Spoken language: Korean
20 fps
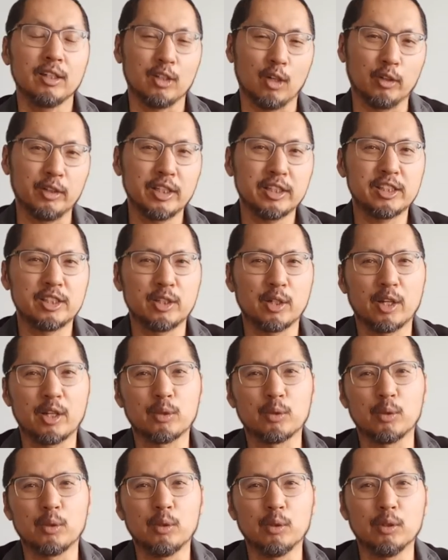연애
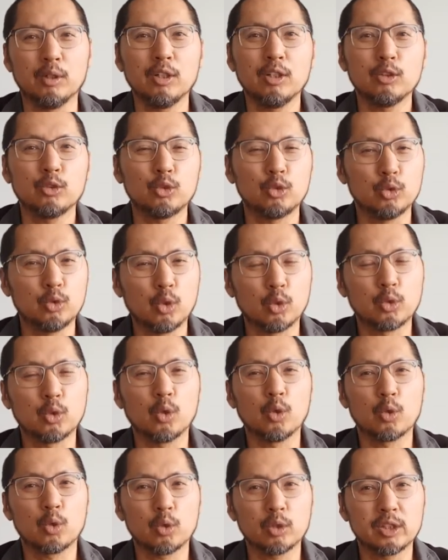시절에도
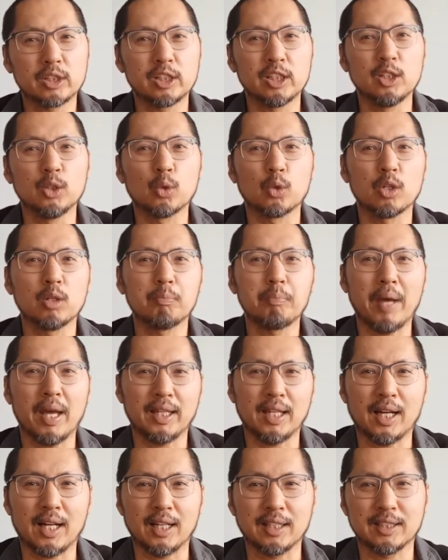주도적으로 진도를
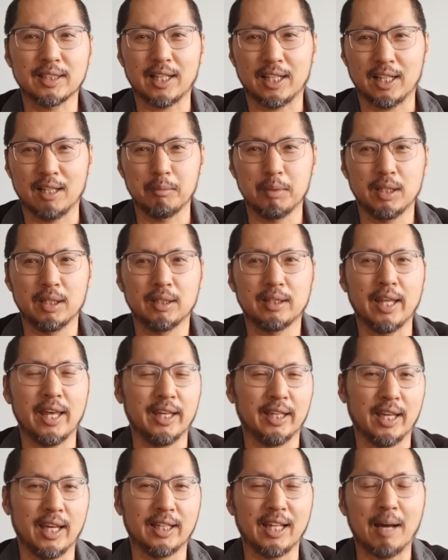빼나간 사람이
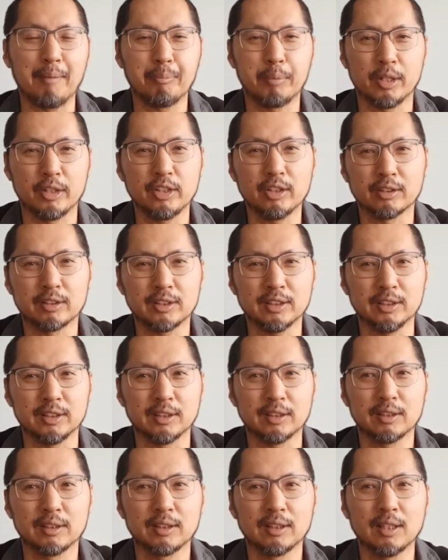대개
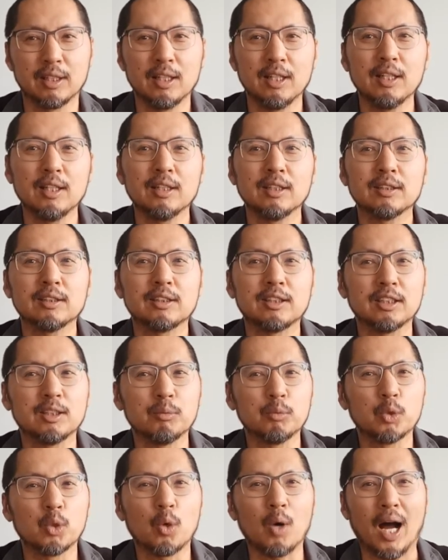남편이었듯
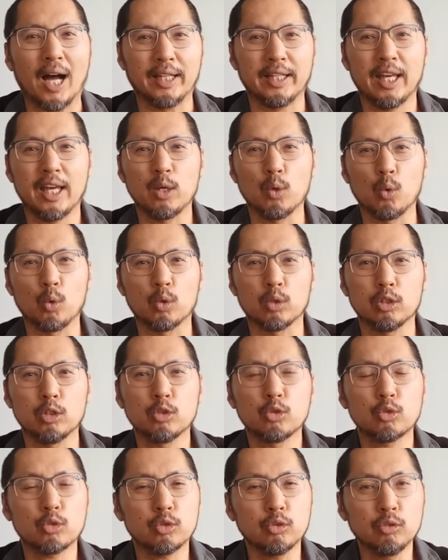지금도 아내의
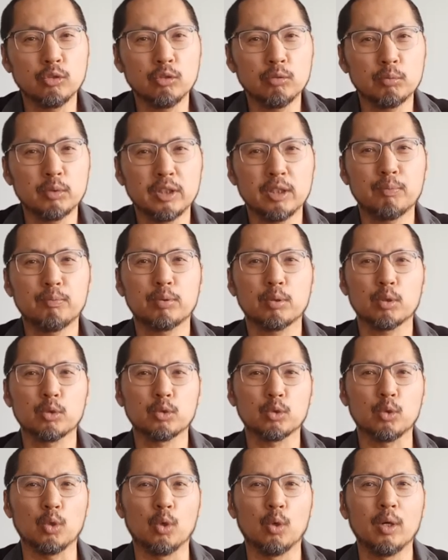욕구를 충분히
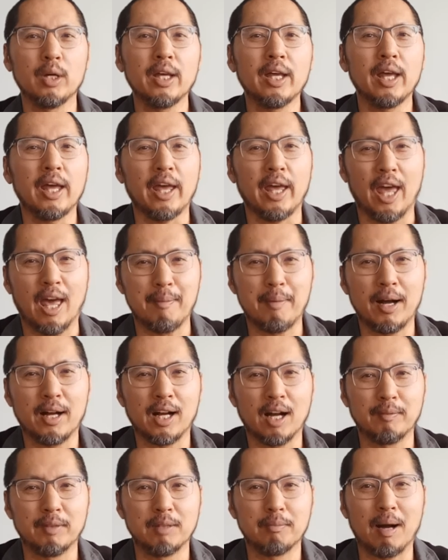풀어주고
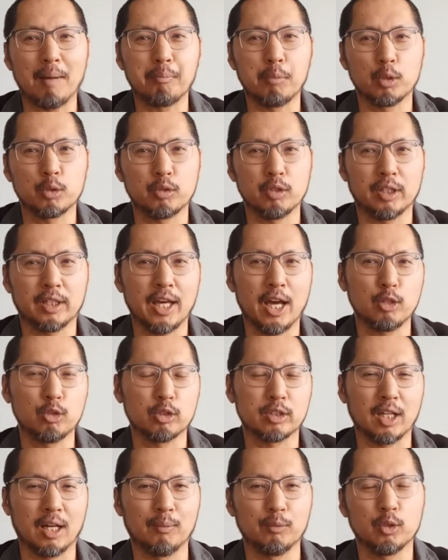해방감을 맛볼 수 있게
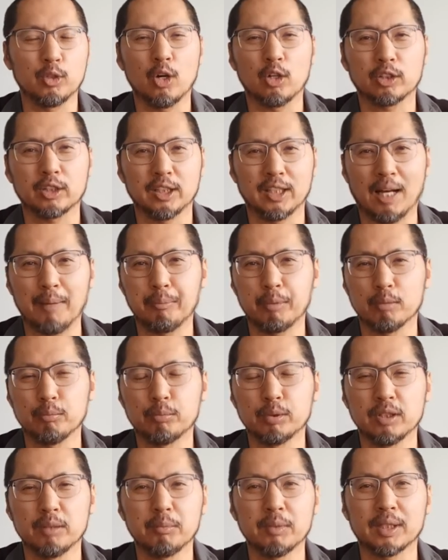해줄 사람도 역시
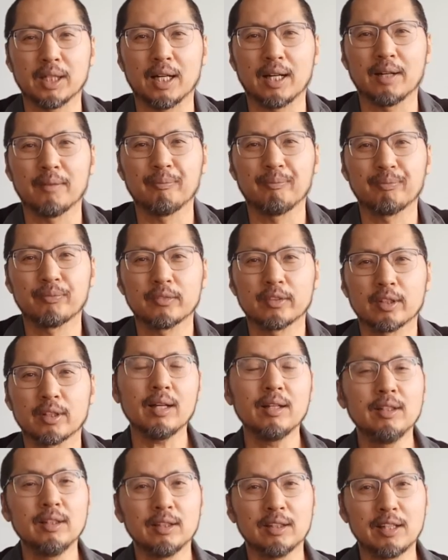남편뿐입니다.
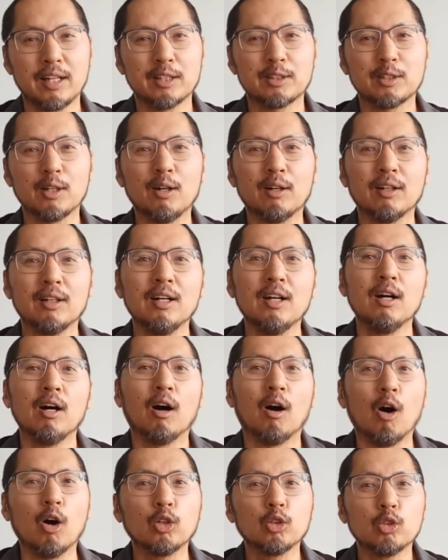그래서
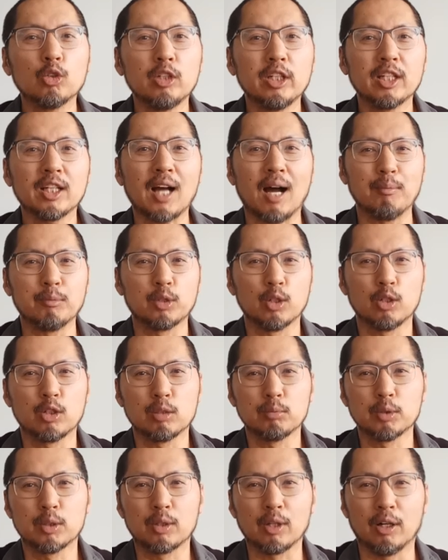억눌린
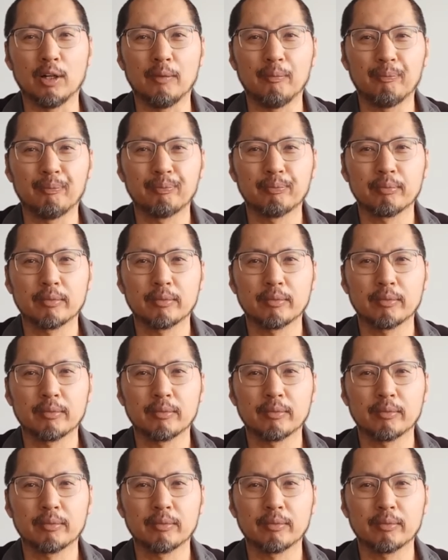감성으로부터